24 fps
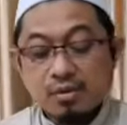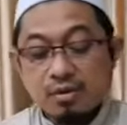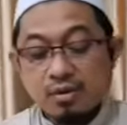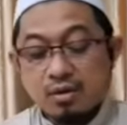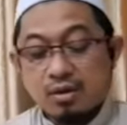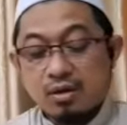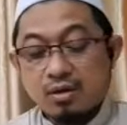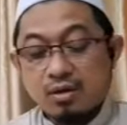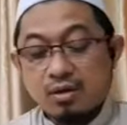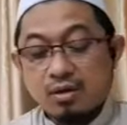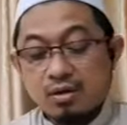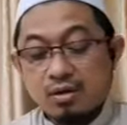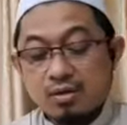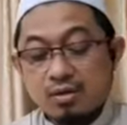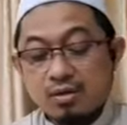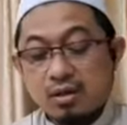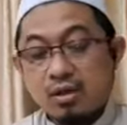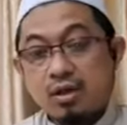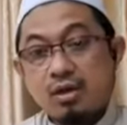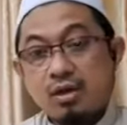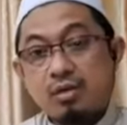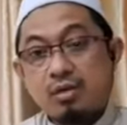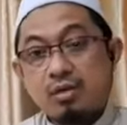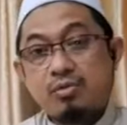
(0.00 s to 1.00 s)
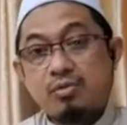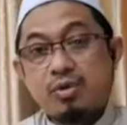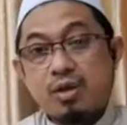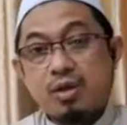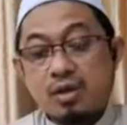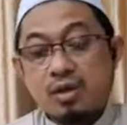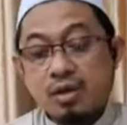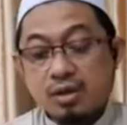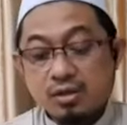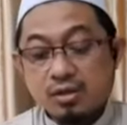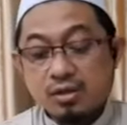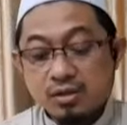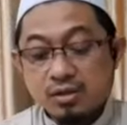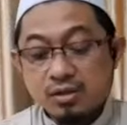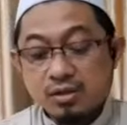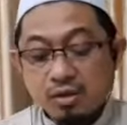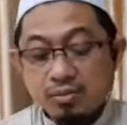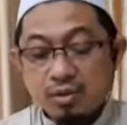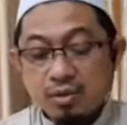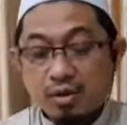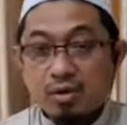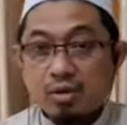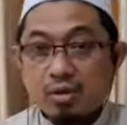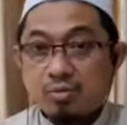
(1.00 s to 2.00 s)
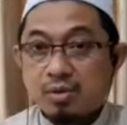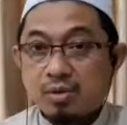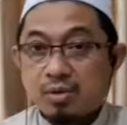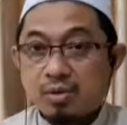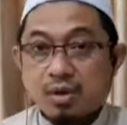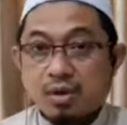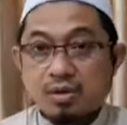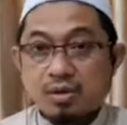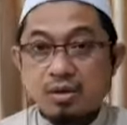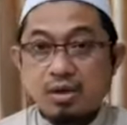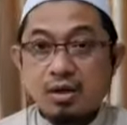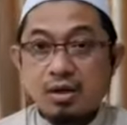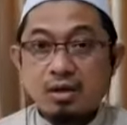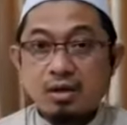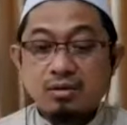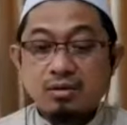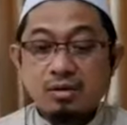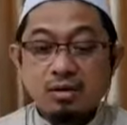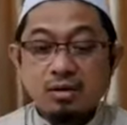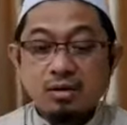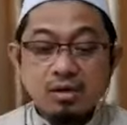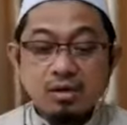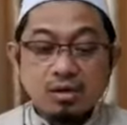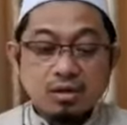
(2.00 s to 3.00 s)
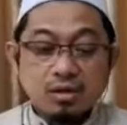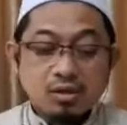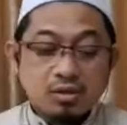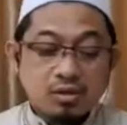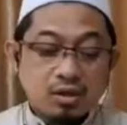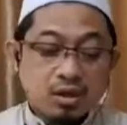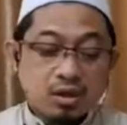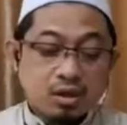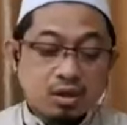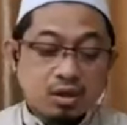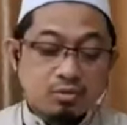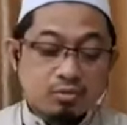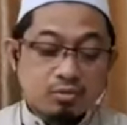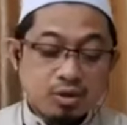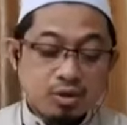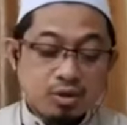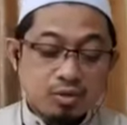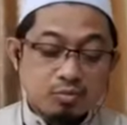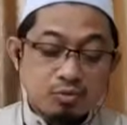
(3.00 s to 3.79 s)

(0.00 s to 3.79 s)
Ya, sehingga kemudian dari sini para ulama mengatakan jika kemudian